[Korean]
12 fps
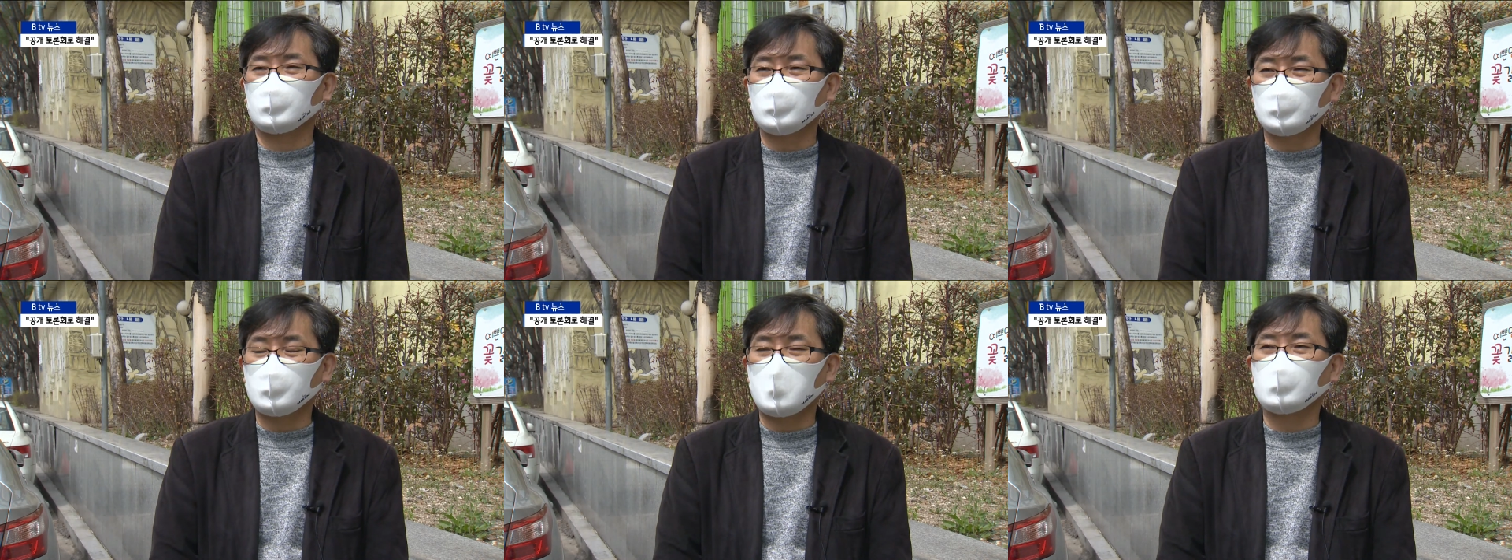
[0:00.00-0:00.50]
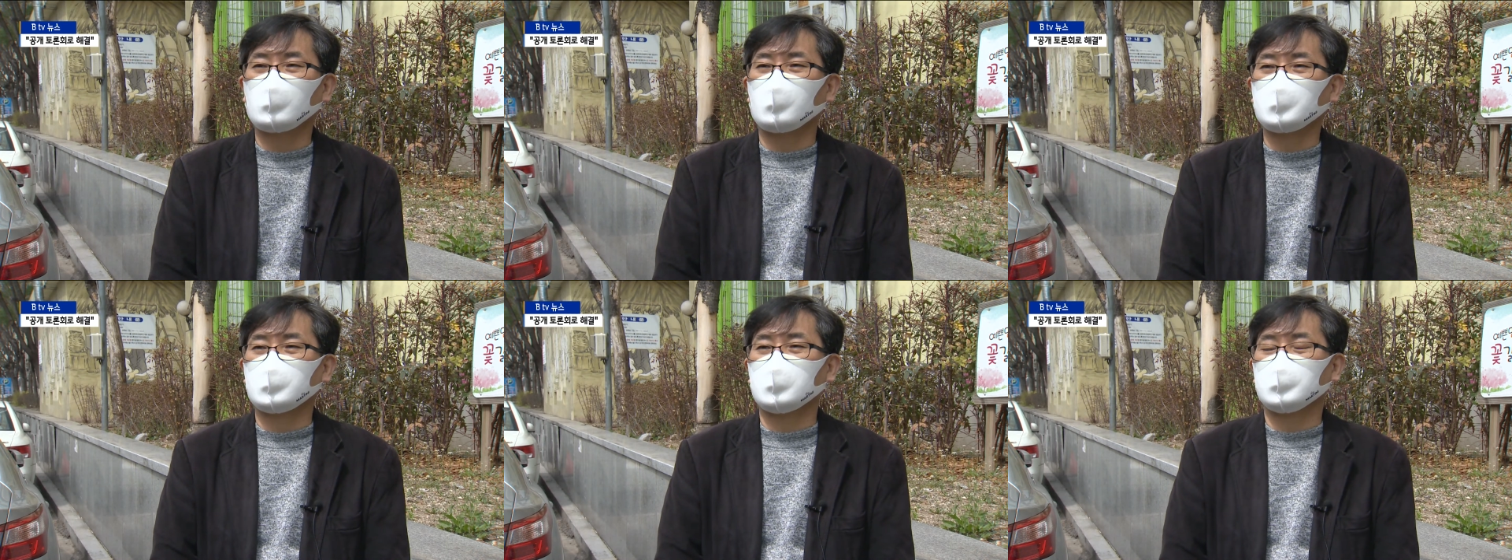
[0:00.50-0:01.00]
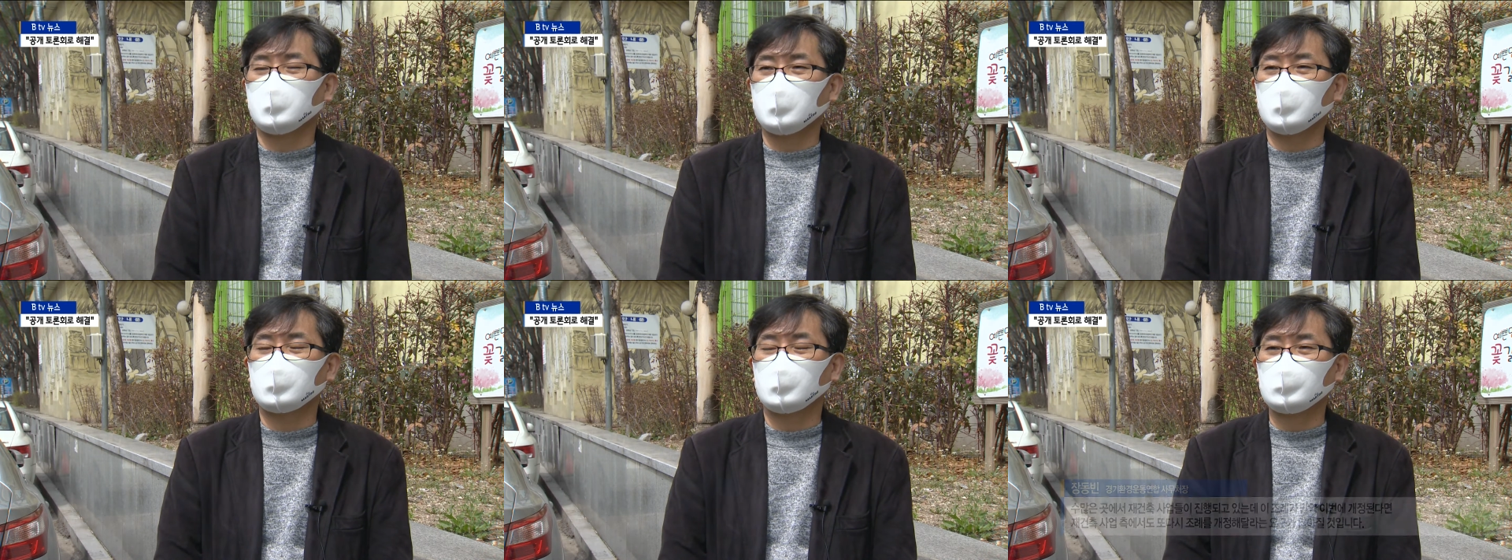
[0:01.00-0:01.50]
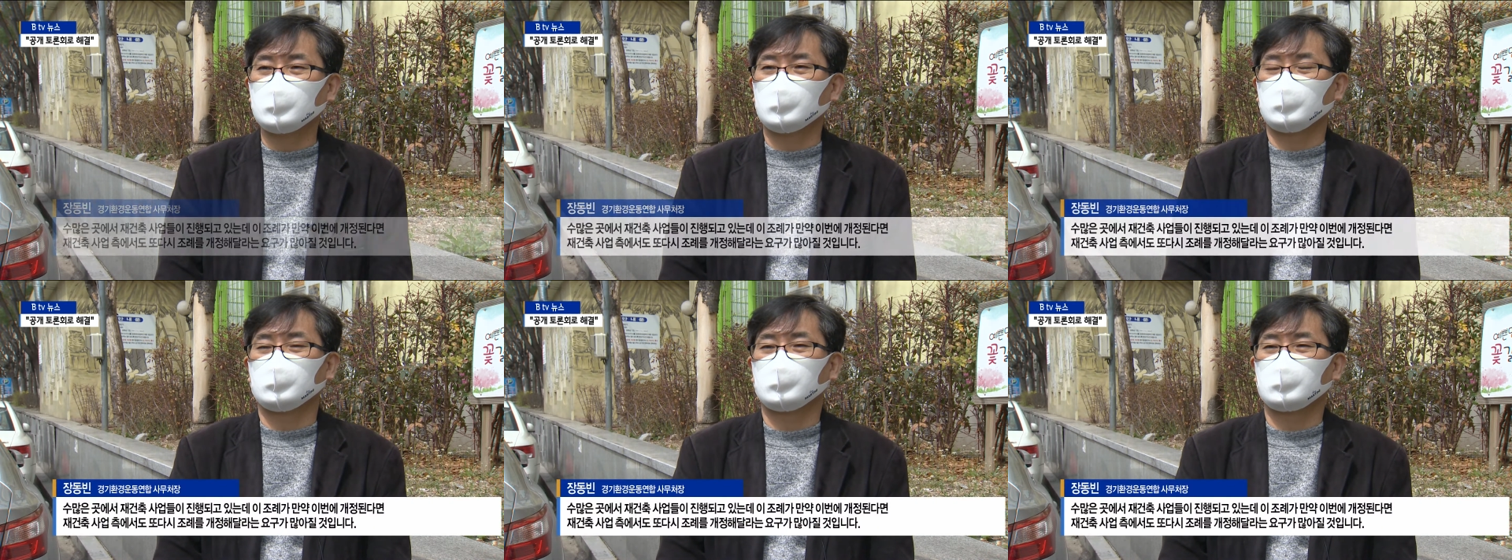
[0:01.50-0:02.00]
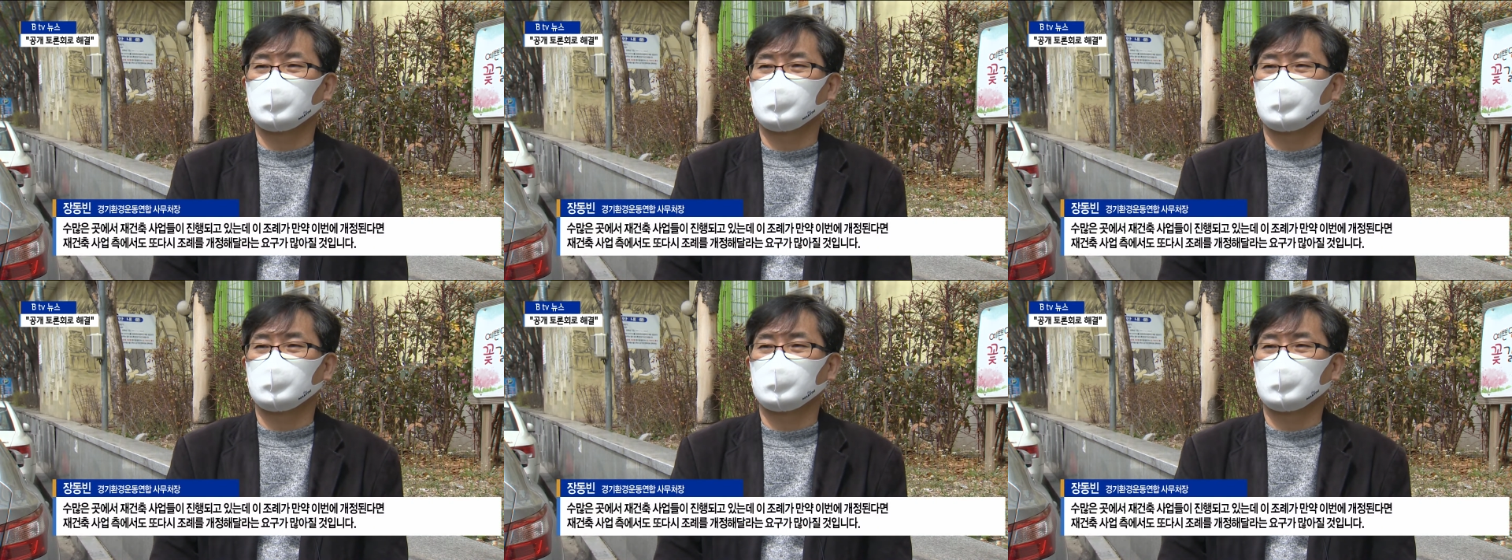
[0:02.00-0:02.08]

수많은 곳에서 재건축